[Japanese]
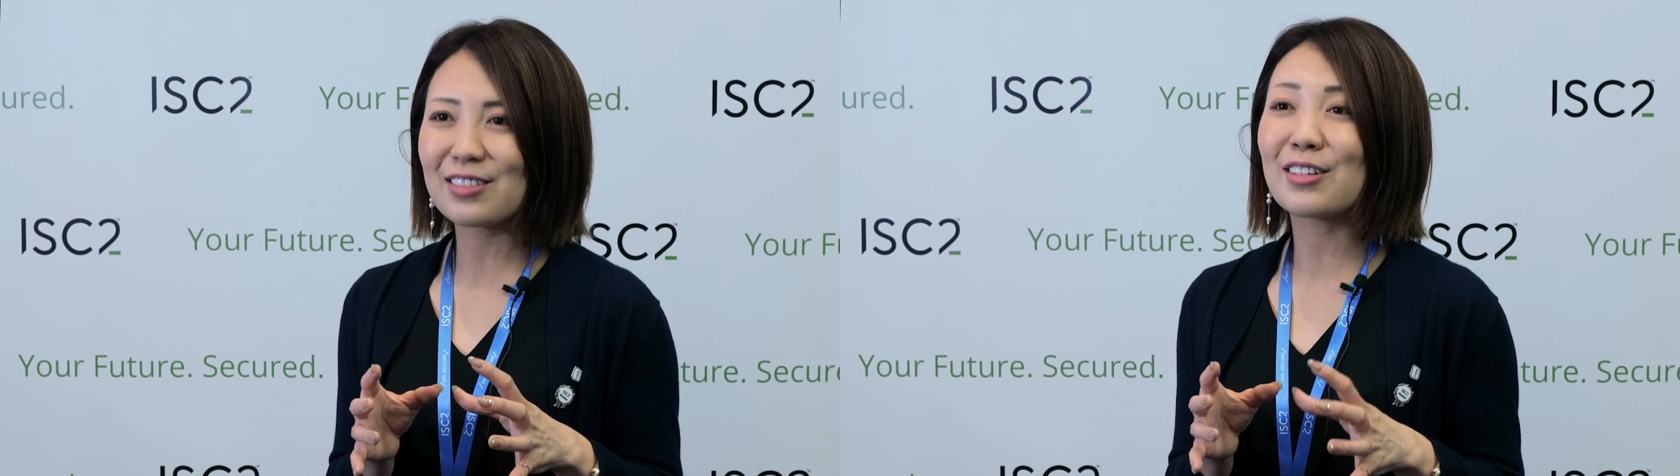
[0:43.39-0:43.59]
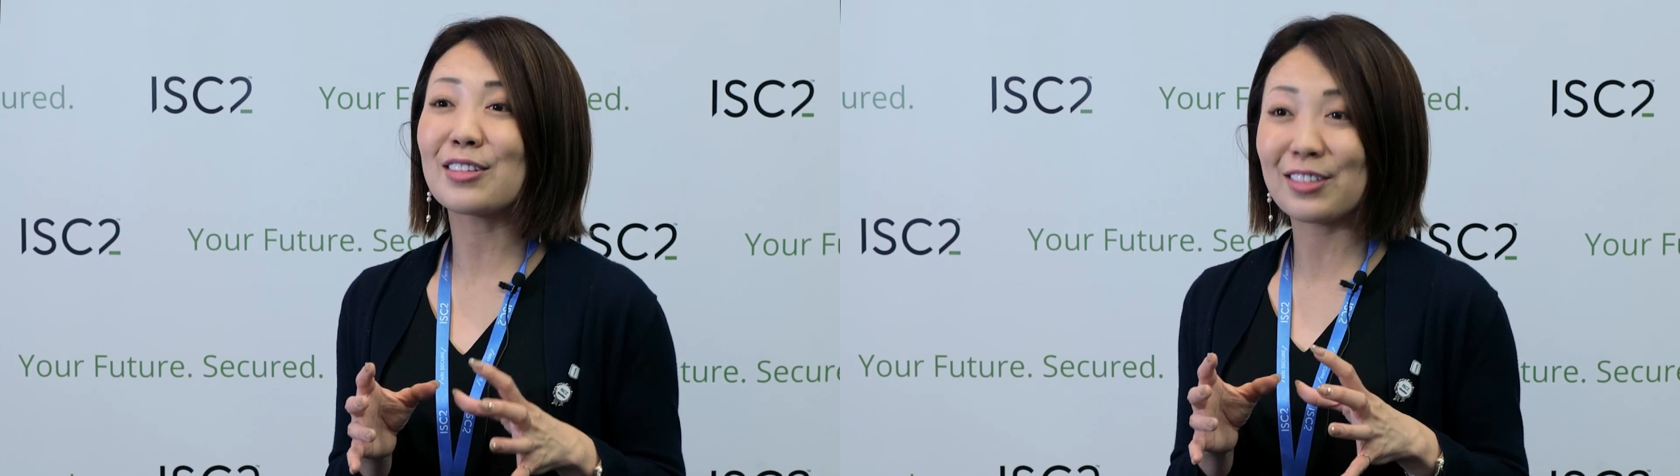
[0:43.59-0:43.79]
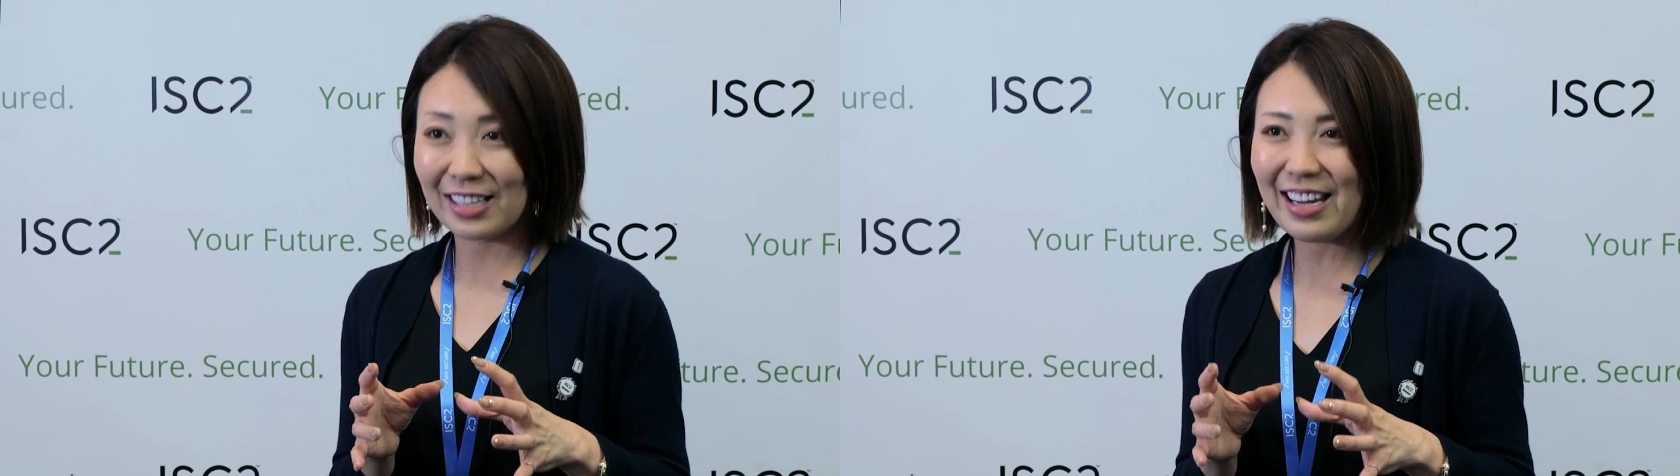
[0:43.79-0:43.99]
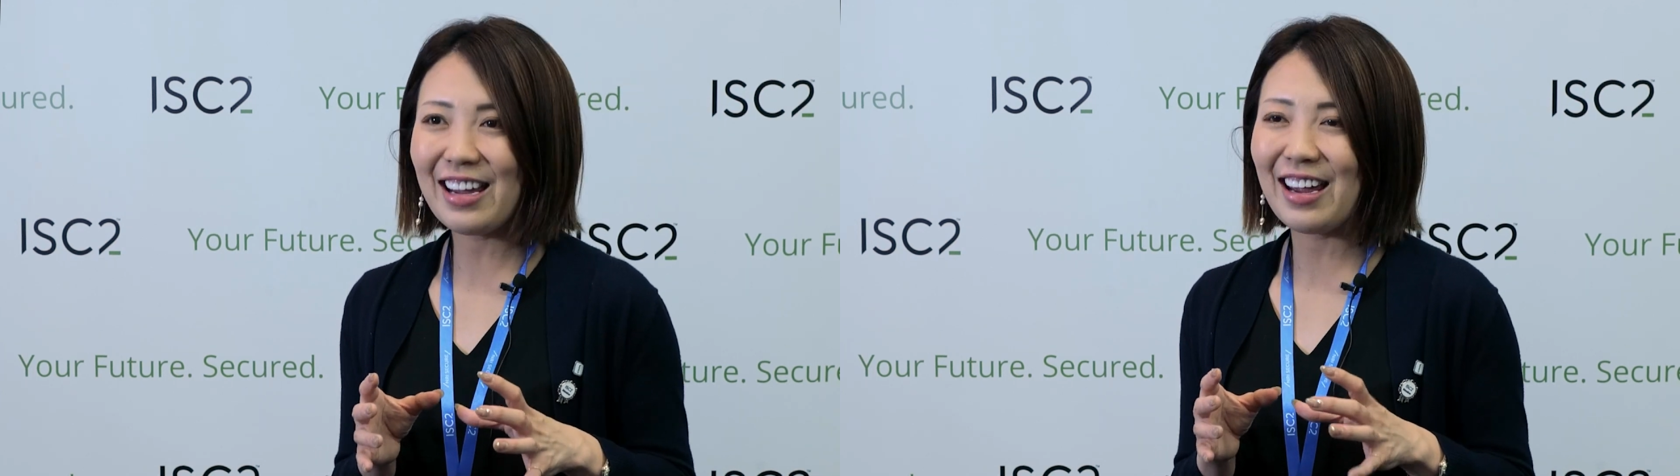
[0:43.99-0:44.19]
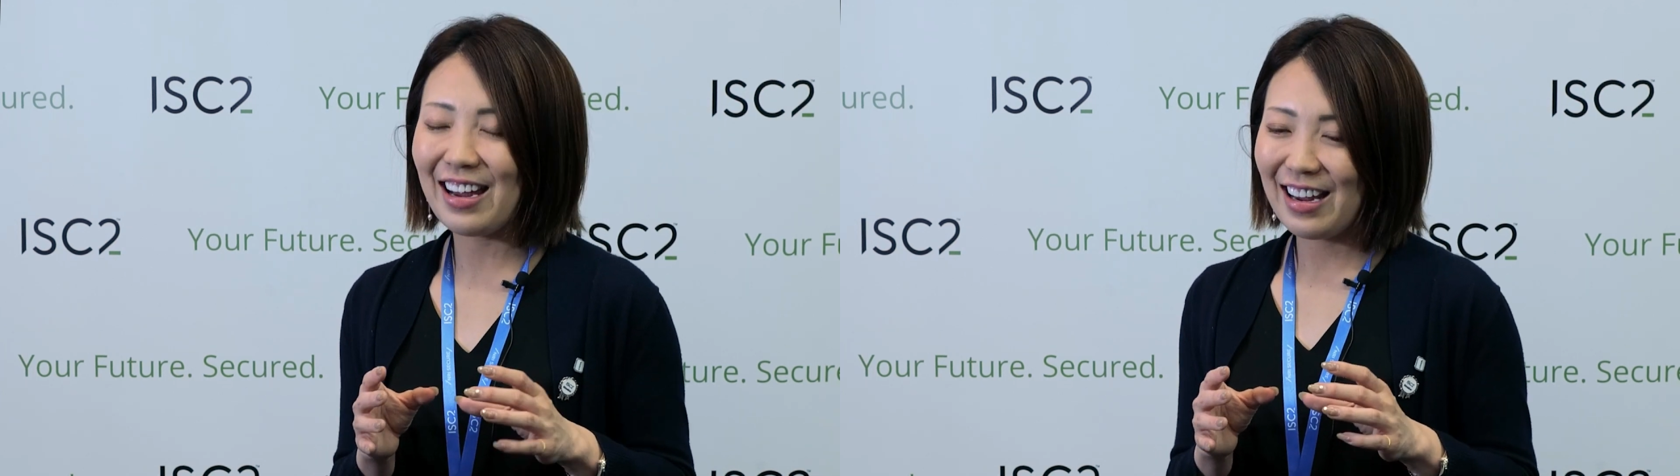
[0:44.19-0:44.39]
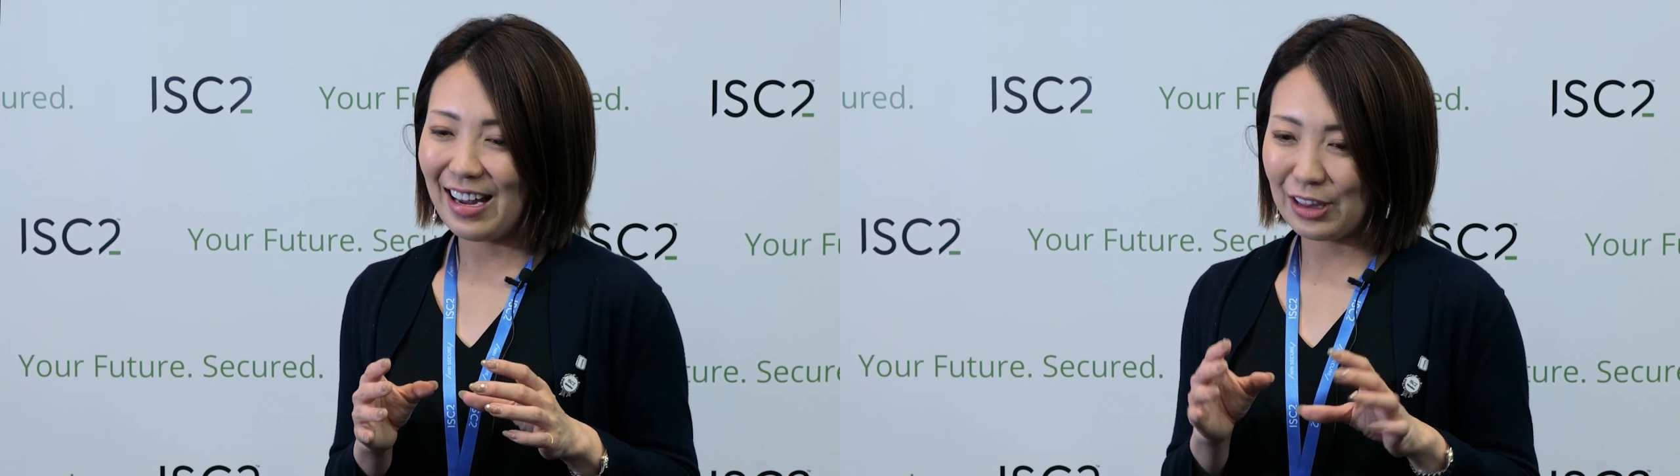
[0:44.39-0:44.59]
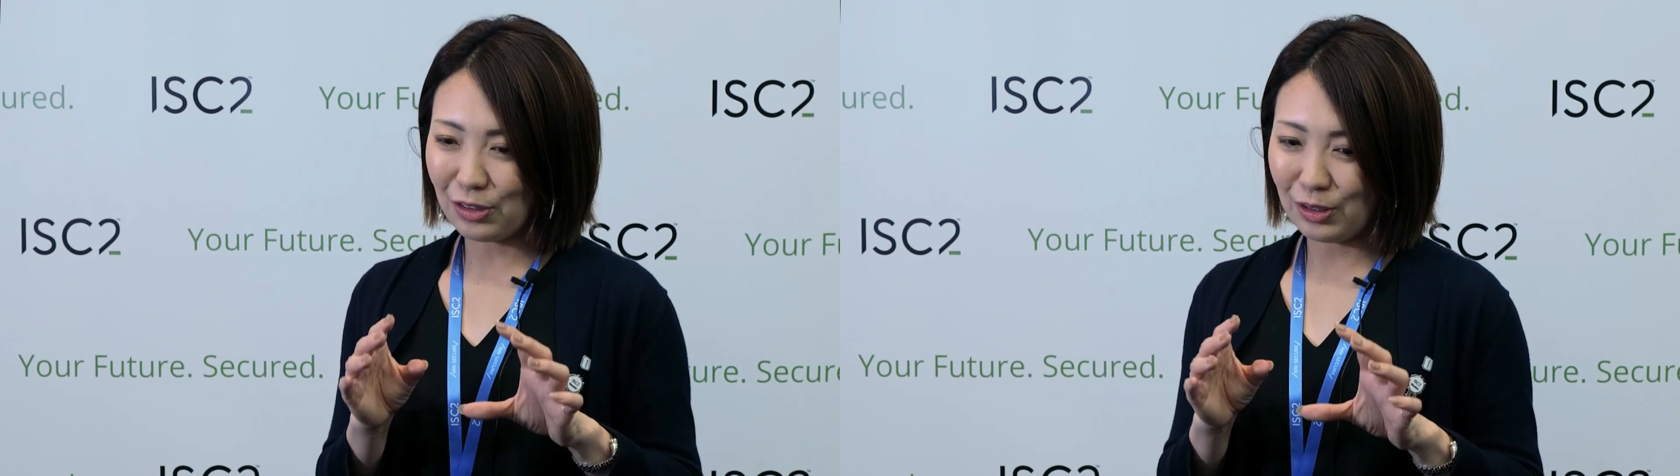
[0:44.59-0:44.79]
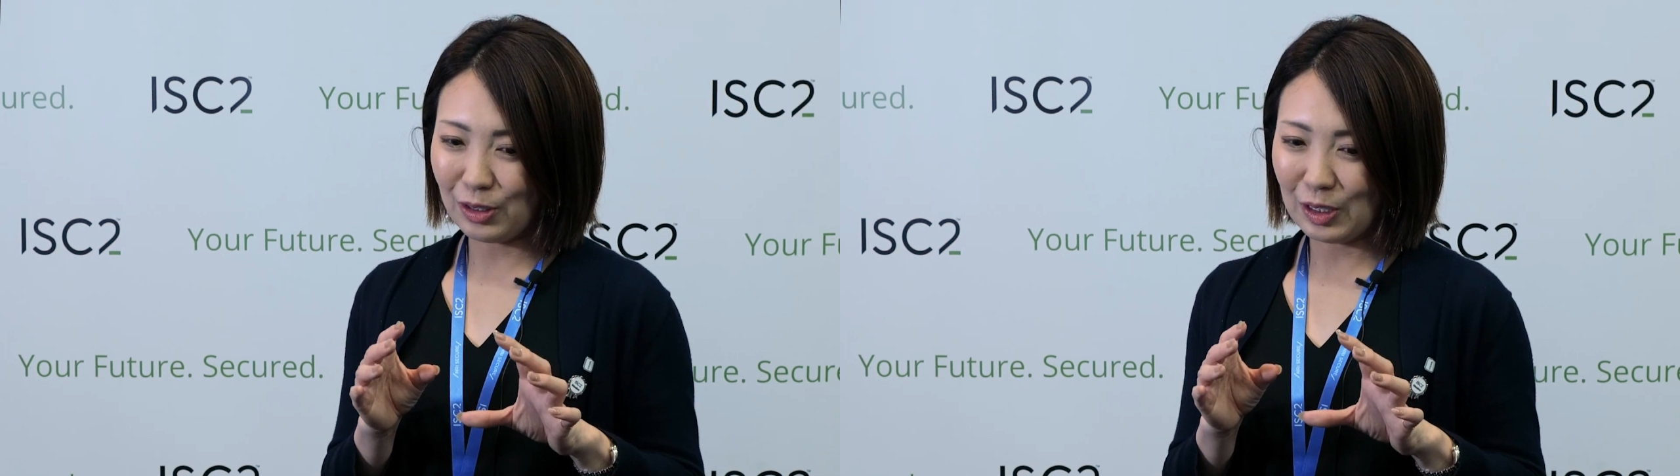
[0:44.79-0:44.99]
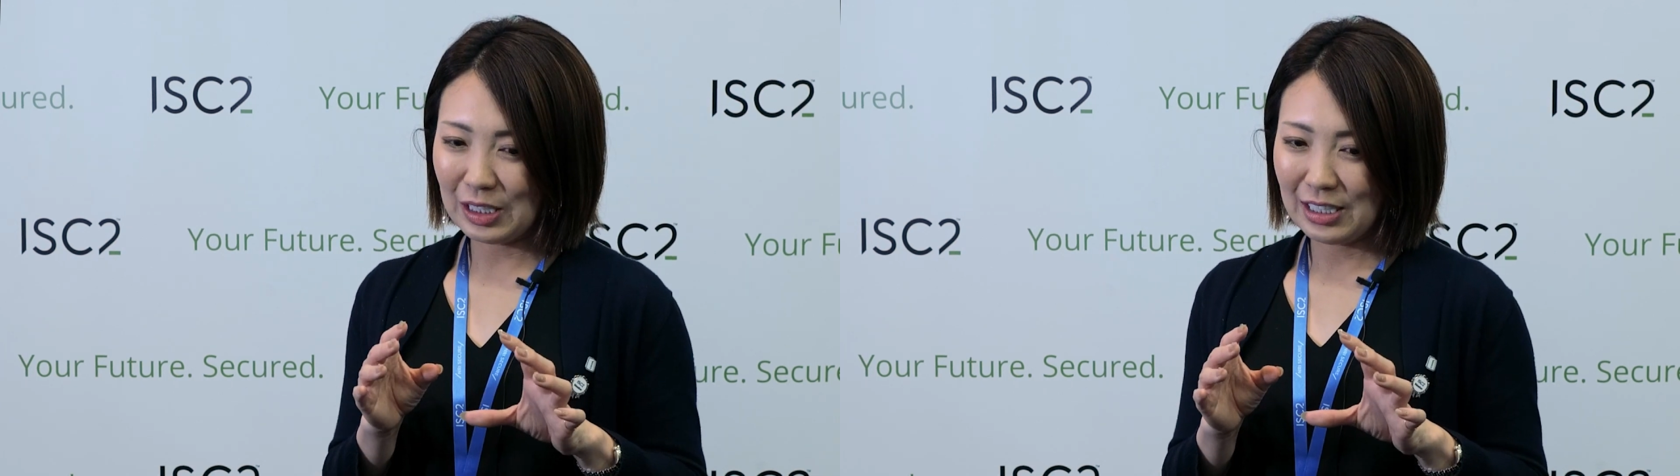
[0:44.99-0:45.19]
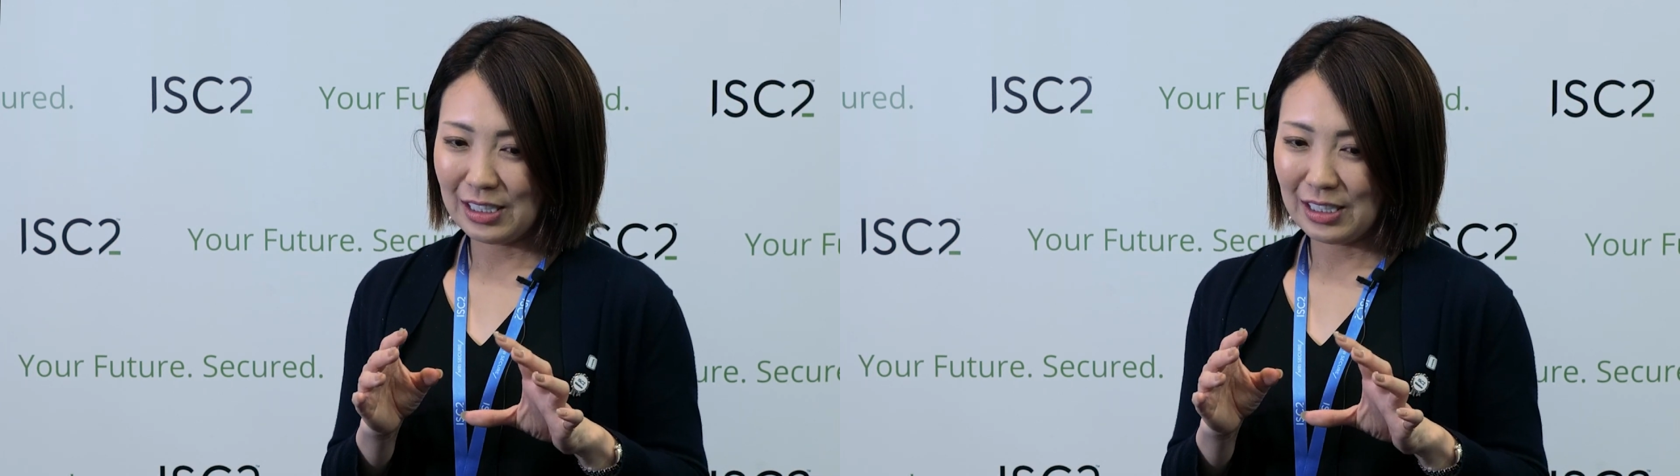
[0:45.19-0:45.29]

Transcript: ことで、えと、